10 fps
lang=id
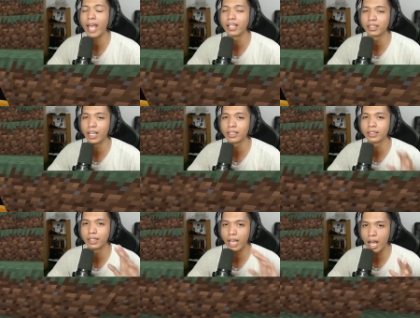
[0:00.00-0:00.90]
ender chest
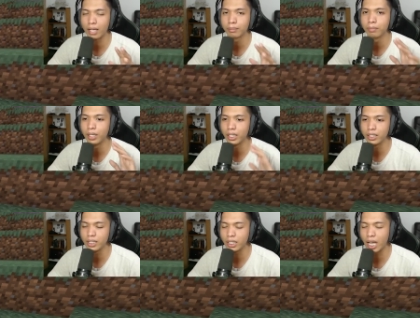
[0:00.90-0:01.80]
yang
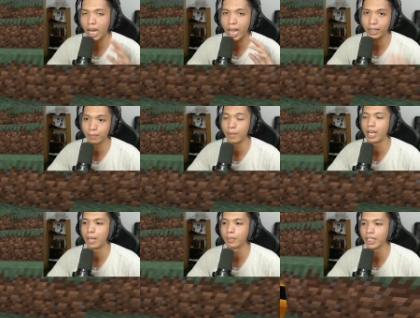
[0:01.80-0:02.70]
berisikan item
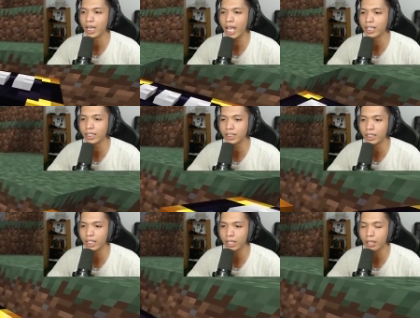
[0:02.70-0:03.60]
kalian. Misalnya ender chest
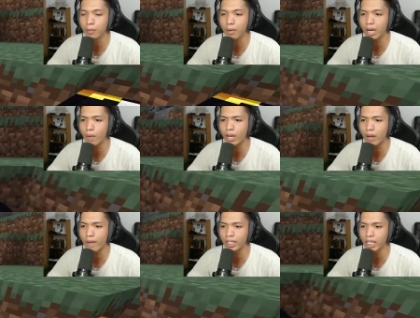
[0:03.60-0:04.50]
ini, ini ada
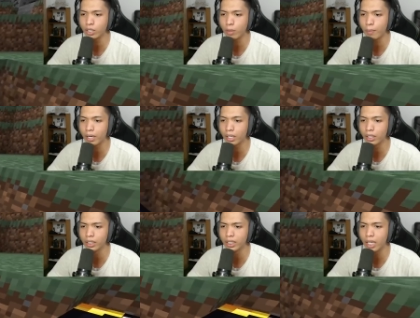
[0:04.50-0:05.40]
warna-warninya juga people
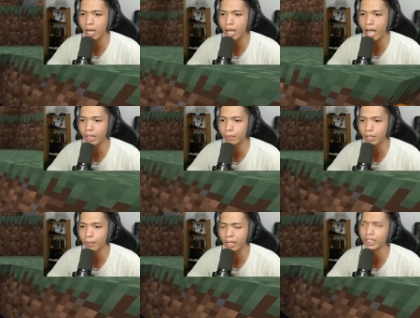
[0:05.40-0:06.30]
di tiga item
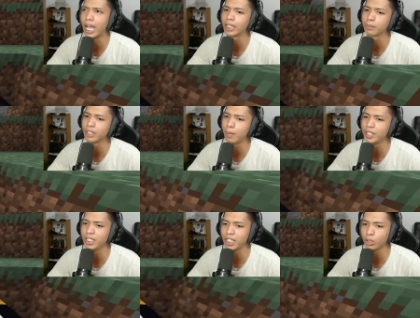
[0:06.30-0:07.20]
ini, eh, tiga item, tiga
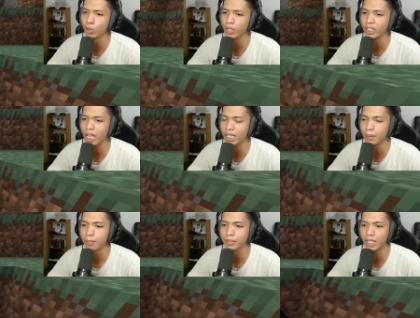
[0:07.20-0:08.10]
biji ini satu dua tiga ini.
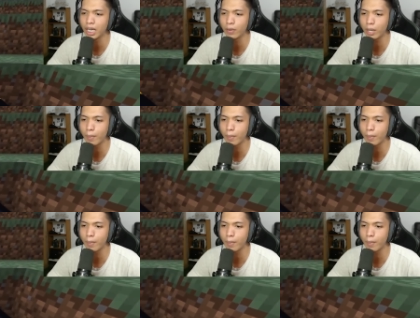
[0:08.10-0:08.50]
Misalnya ini warna